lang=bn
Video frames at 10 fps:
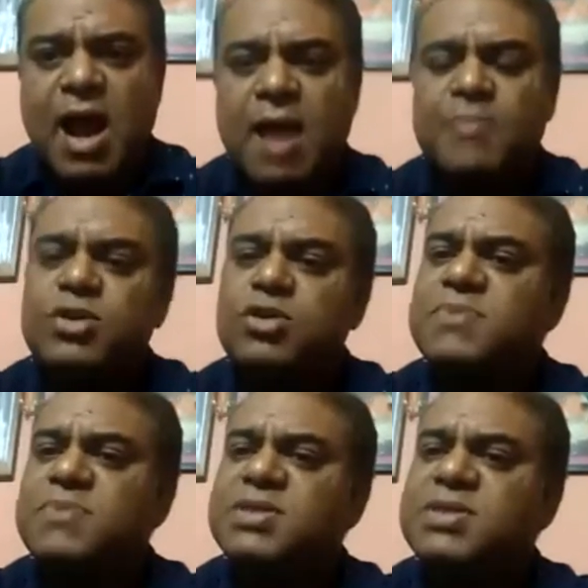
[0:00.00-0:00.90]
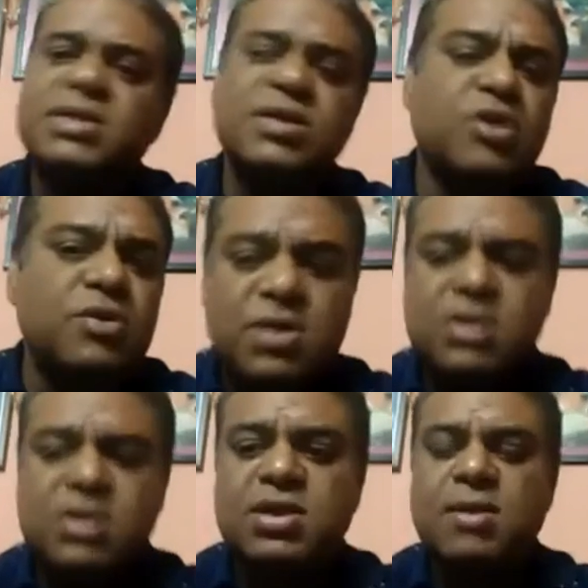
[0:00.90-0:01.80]
আমি তো বিজনেসে জয়েন
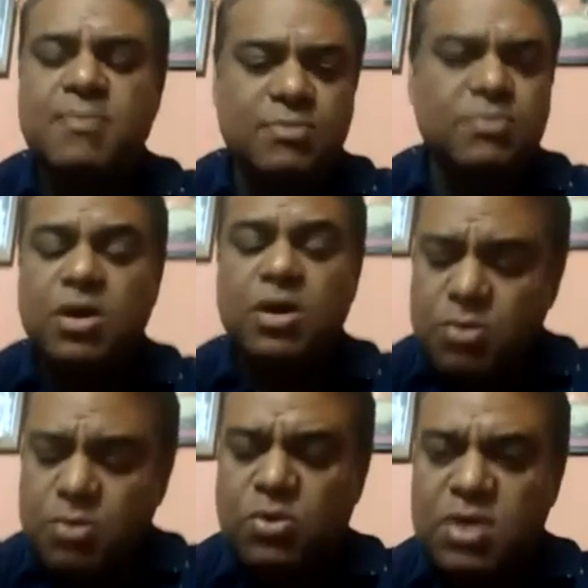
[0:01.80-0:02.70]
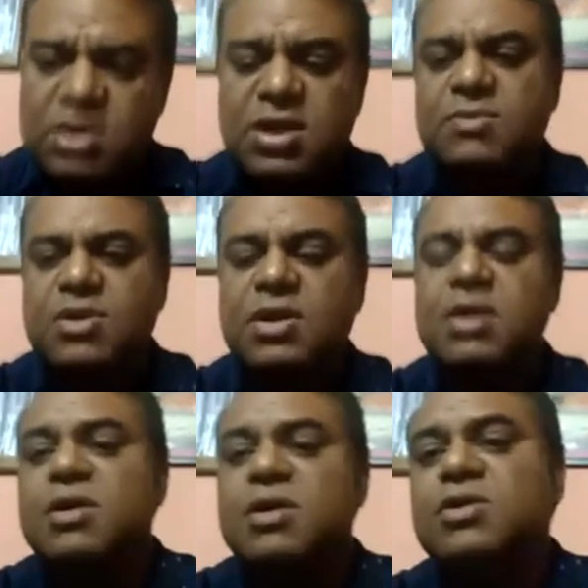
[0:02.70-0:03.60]
করেছিলাম জয়েন করেছিলাম সরি
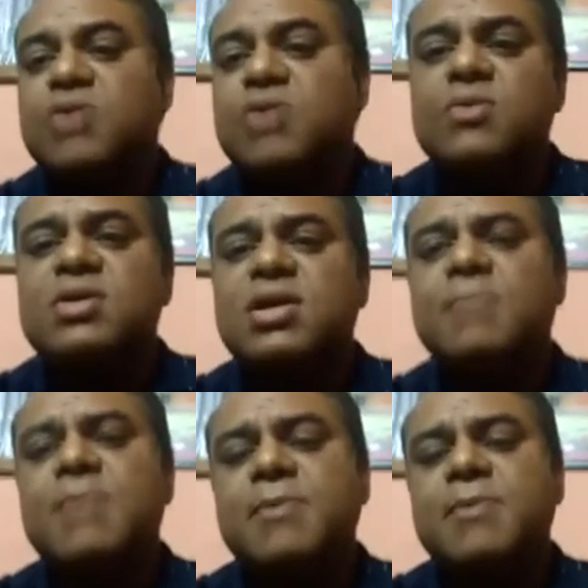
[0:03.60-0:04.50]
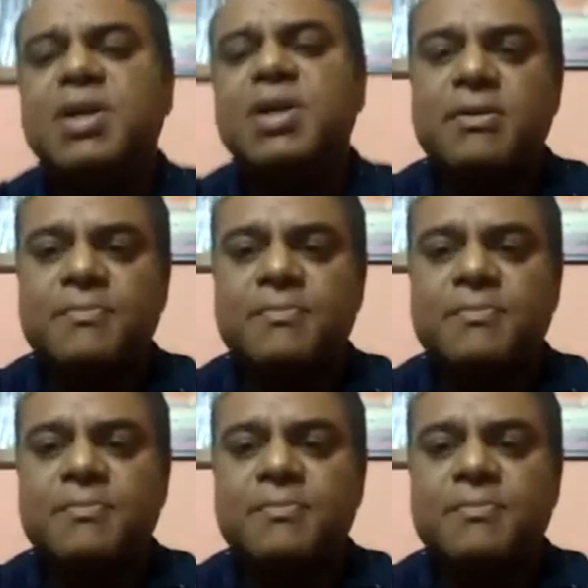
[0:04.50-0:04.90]
জয়েন করেছিলাম এপ্রিলে